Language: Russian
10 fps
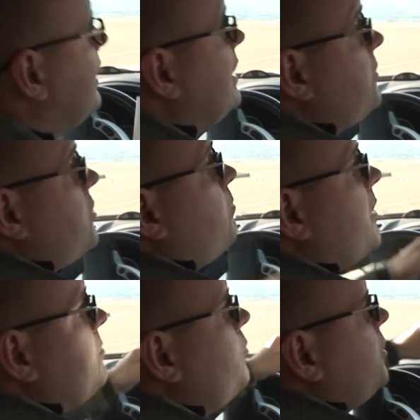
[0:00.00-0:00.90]
Давайте же
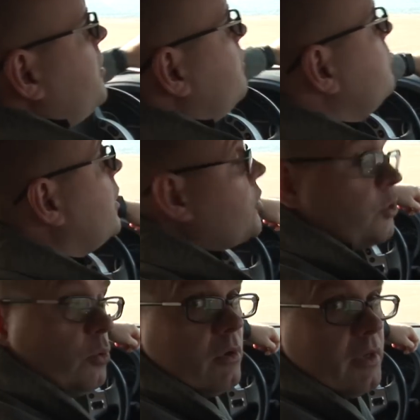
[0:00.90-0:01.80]
посмотрим, на
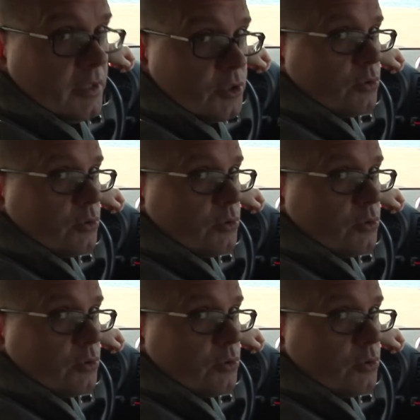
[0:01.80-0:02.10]
что эта